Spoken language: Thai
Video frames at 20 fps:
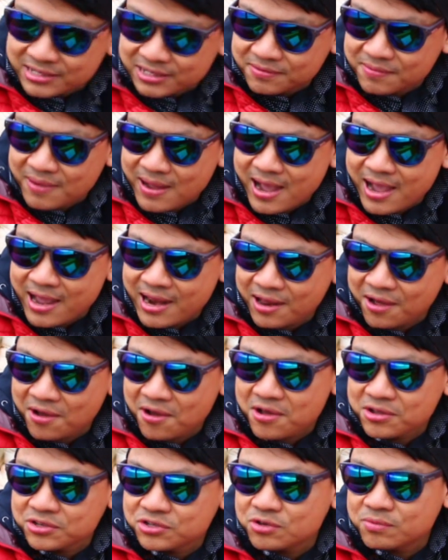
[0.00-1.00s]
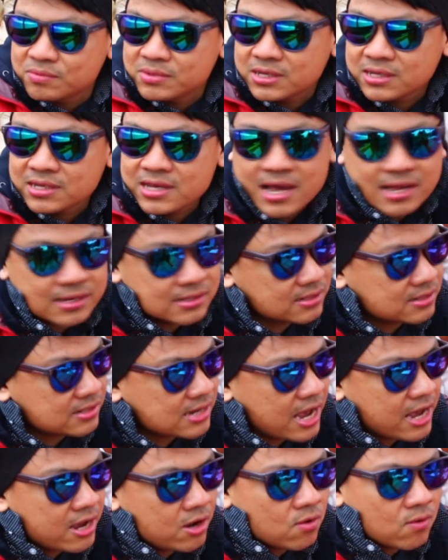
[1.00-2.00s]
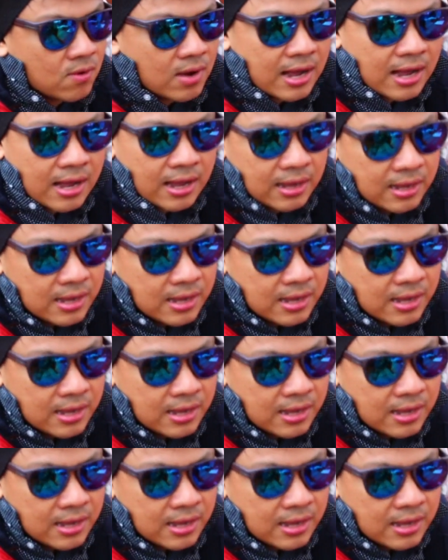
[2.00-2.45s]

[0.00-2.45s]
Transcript: สบายแล้วก็ชมบรรยากาศซ้ายขวา